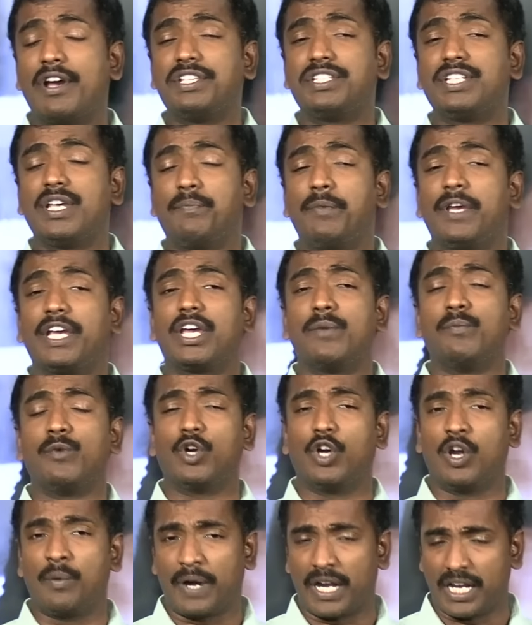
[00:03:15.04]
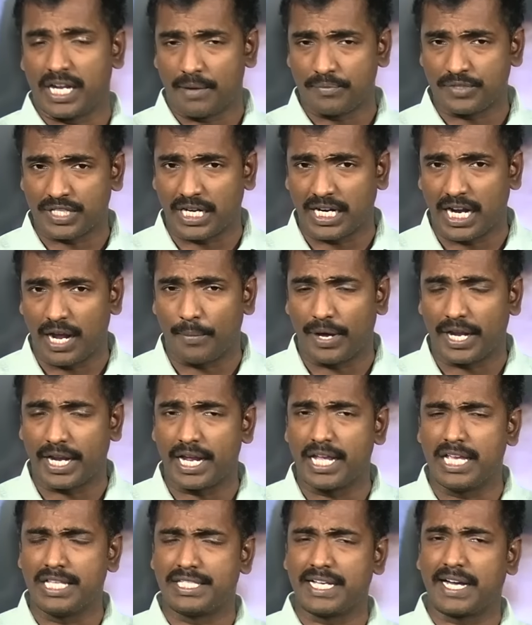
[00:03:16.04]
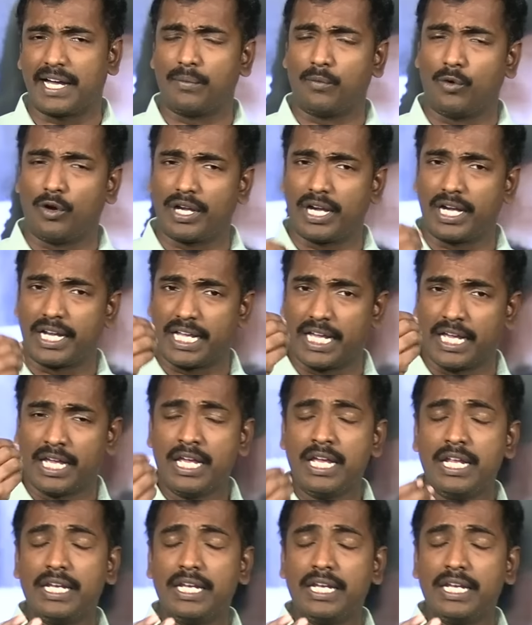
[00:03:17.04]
వైసీపీకి మింగుడిపడని అంశాలుగా మారాయి జగన్మోహన్ రెడ్డికి